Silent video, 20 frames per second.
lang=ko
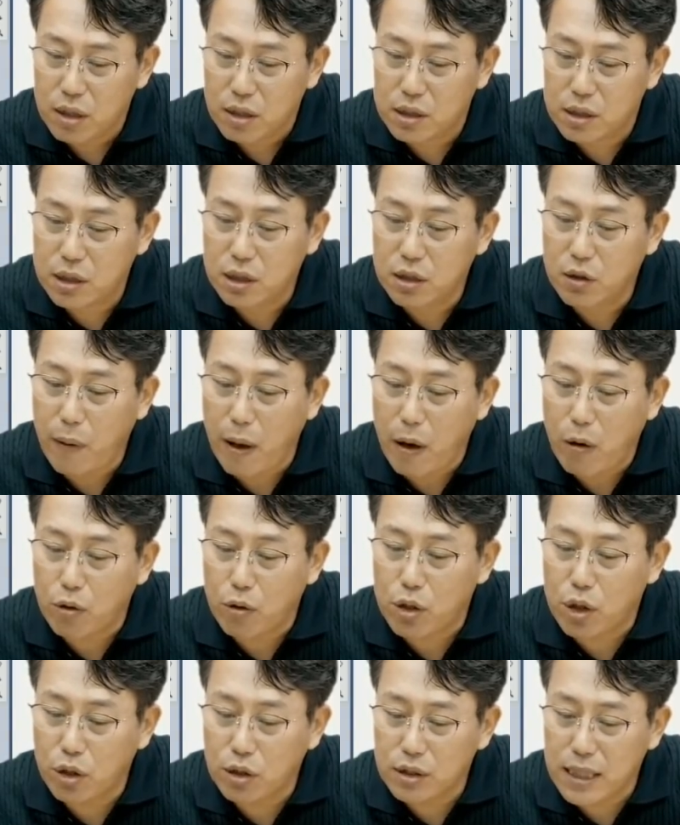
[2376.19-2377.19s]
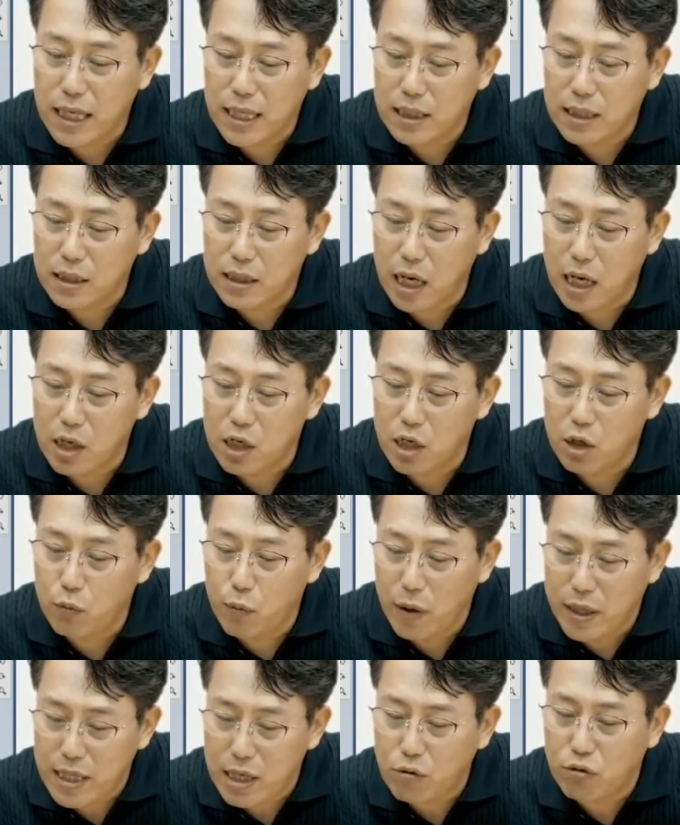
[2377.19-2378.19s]
그 왜곡 현상이, 제가 이걸
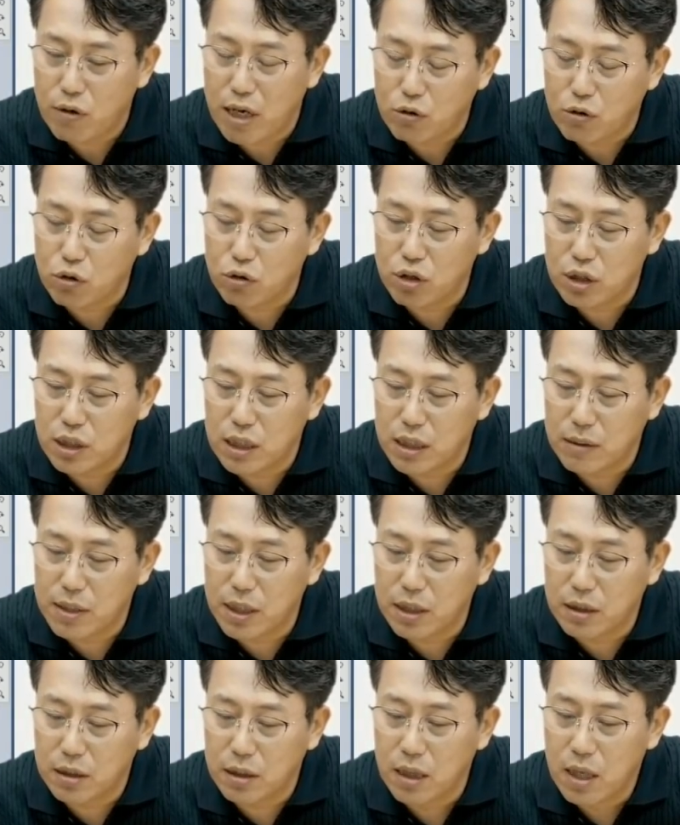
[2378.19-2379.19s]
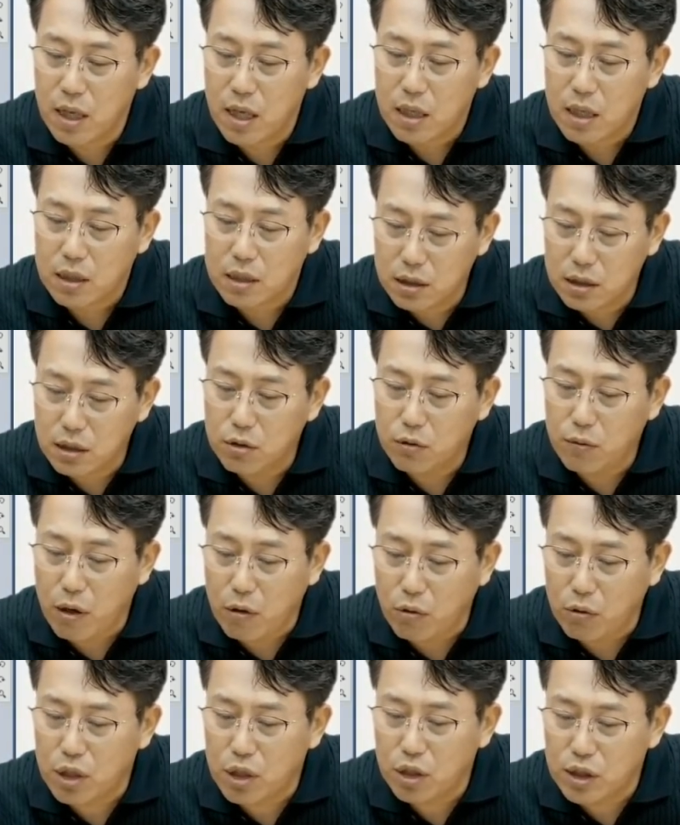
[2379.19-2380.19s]
왜 자꾸 강조드리냐면 그
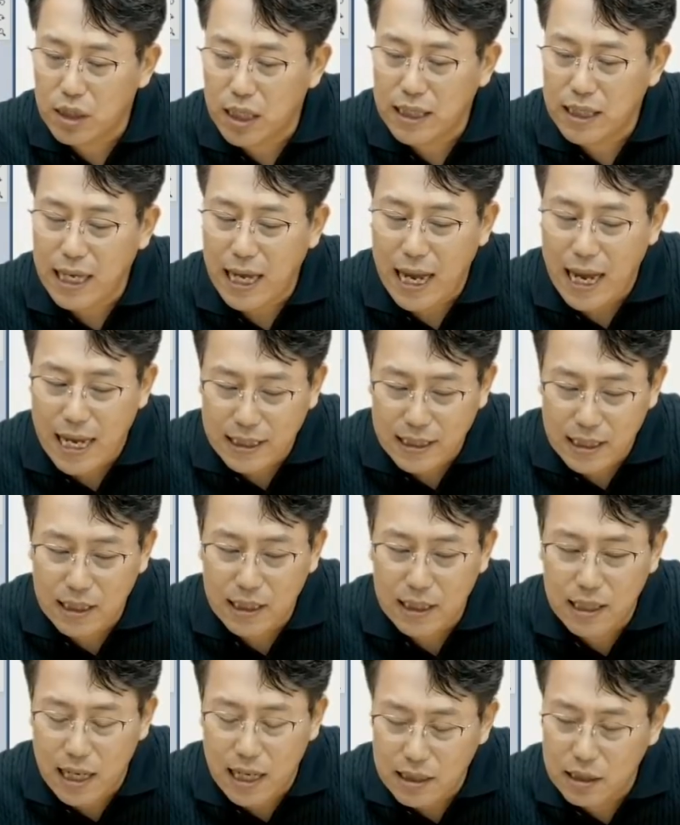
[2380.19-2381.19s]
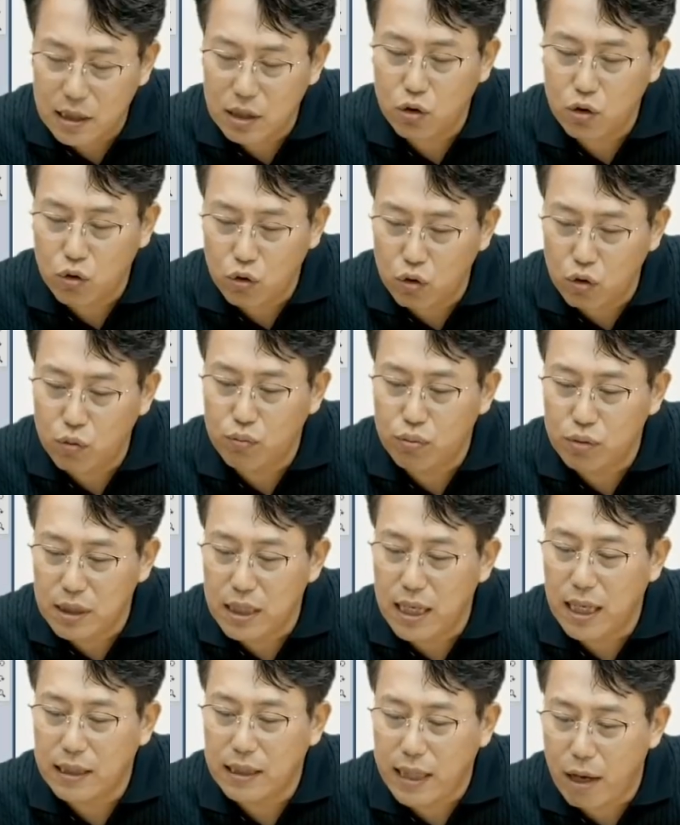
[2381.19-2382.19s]
왜곡 현상이 아직까지도
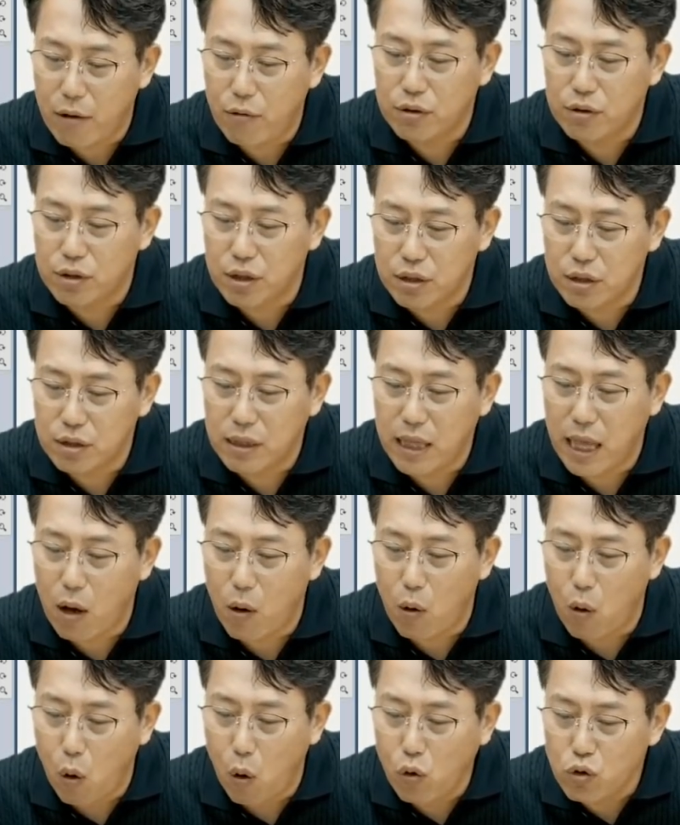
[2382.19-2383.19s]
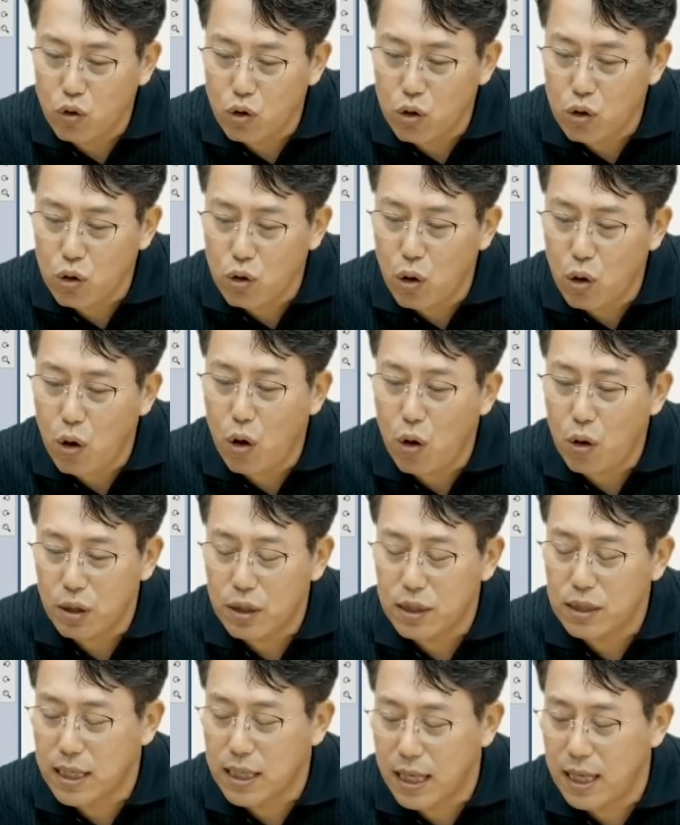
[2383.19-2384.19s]
문제가 되고 있었는데 오늘로
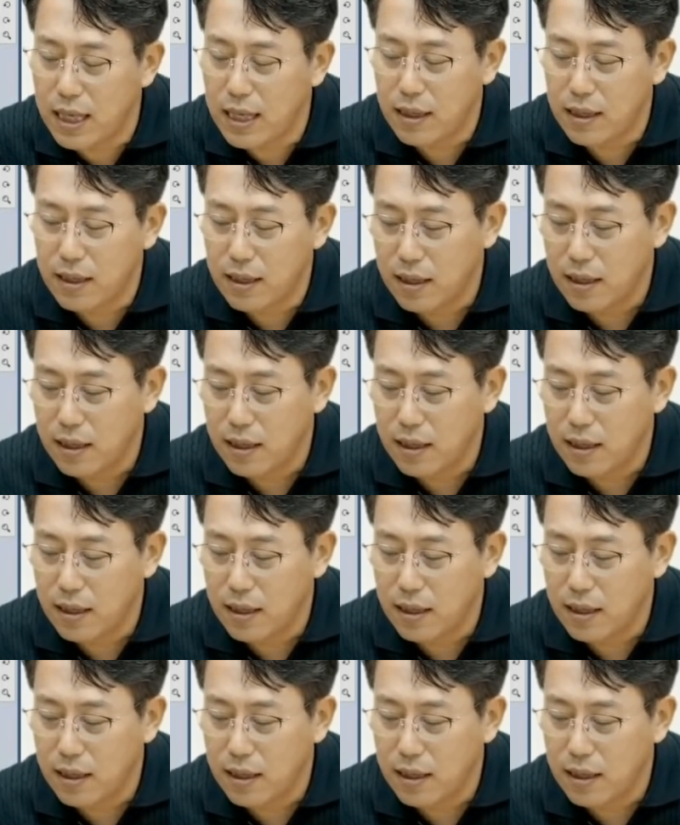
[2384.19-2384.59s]
이제